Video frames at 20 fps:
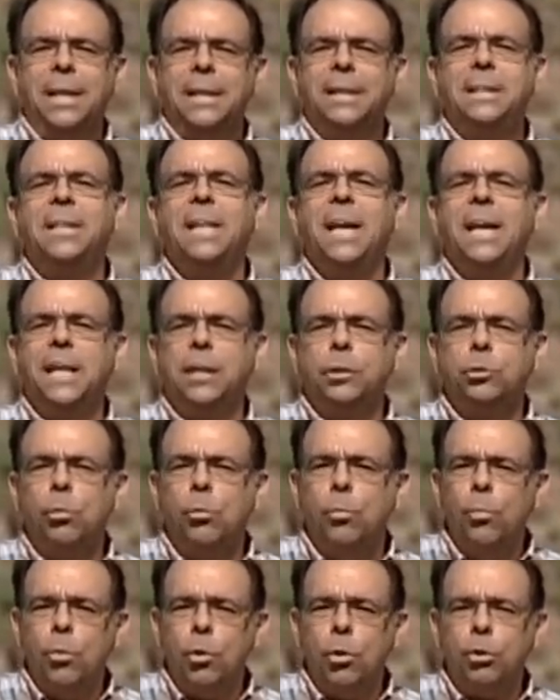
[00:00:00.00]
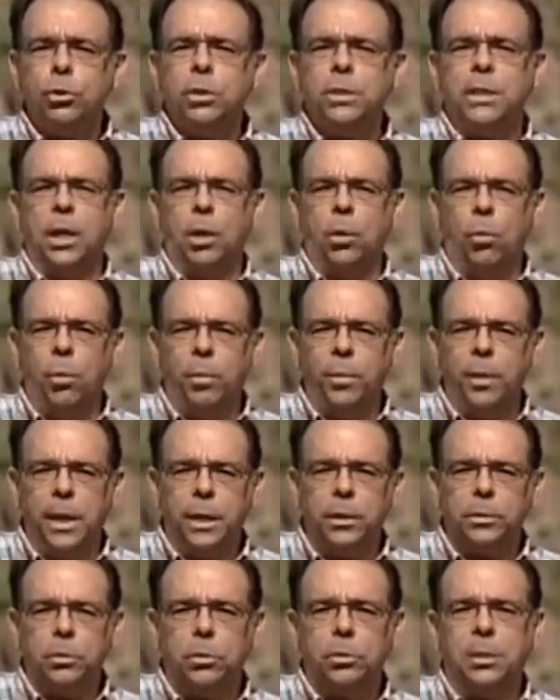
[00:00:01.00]
Tiene túmulos
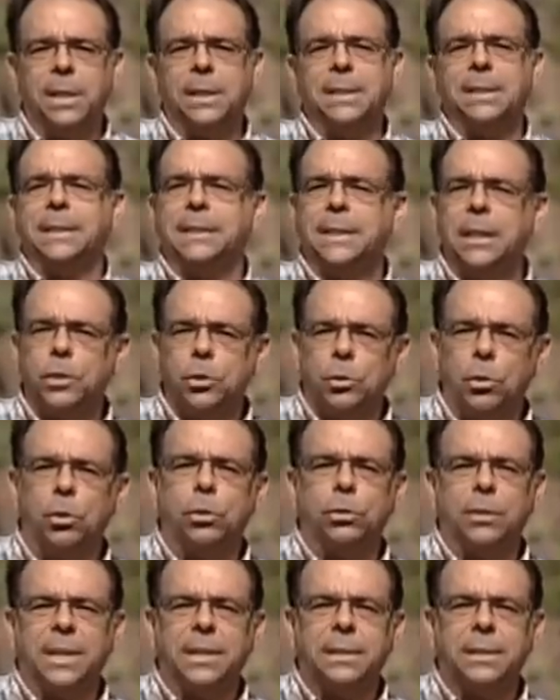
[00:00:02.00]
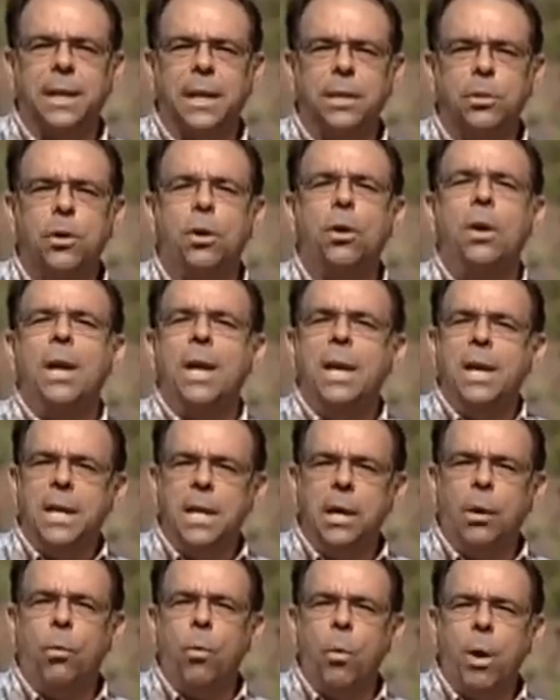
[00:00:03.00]
descubiertos hace tan solo tres años y
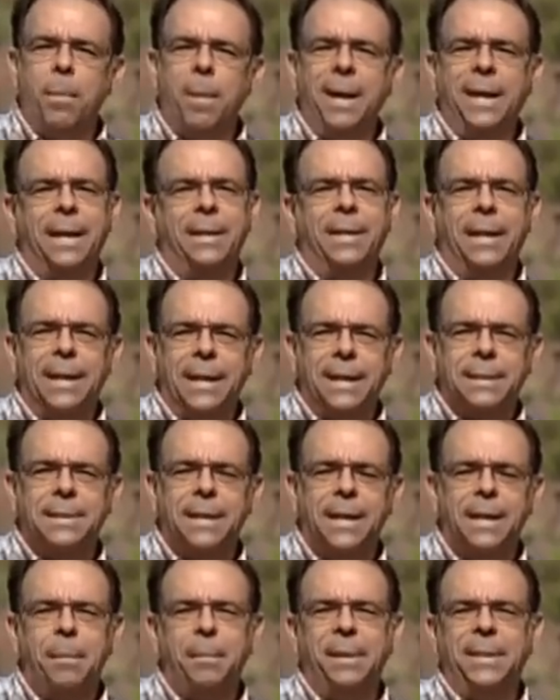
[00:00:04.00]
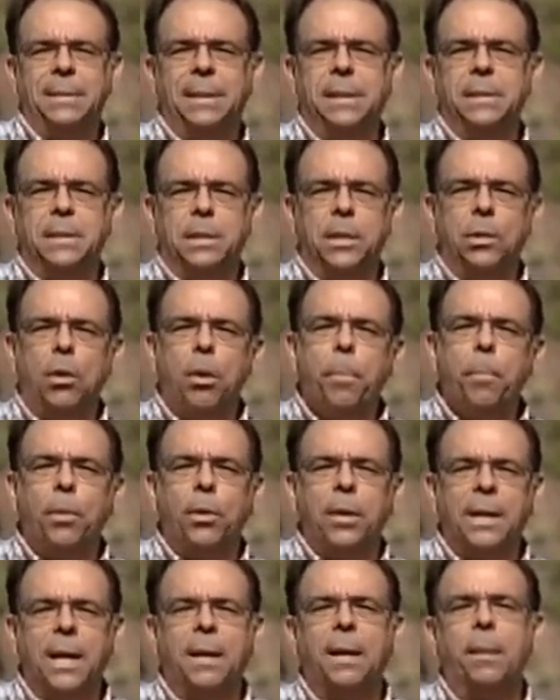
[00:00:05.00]
cuevas que desgraciadamente han sido
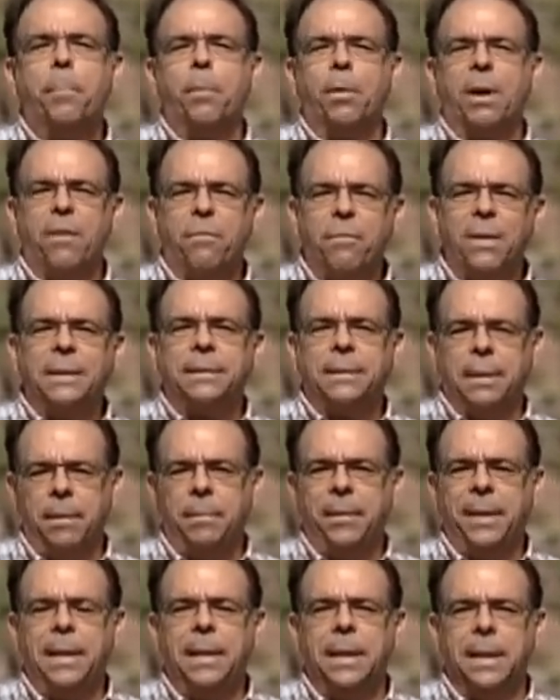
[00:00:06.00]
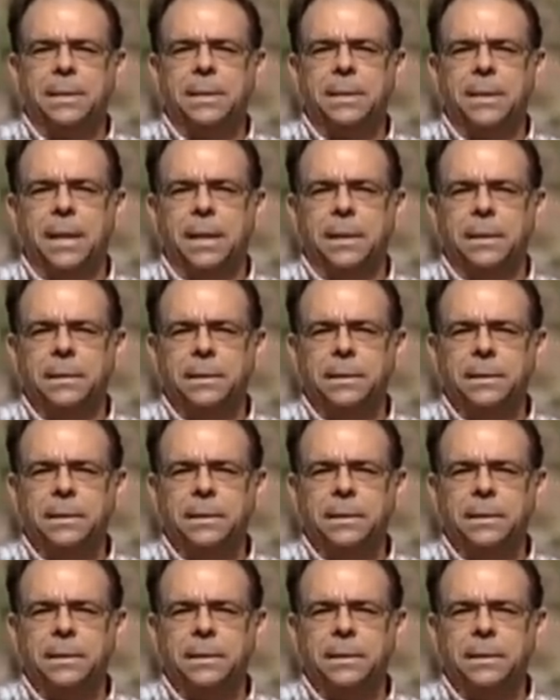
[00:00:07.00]
expoliadas por la falta de vigilancia.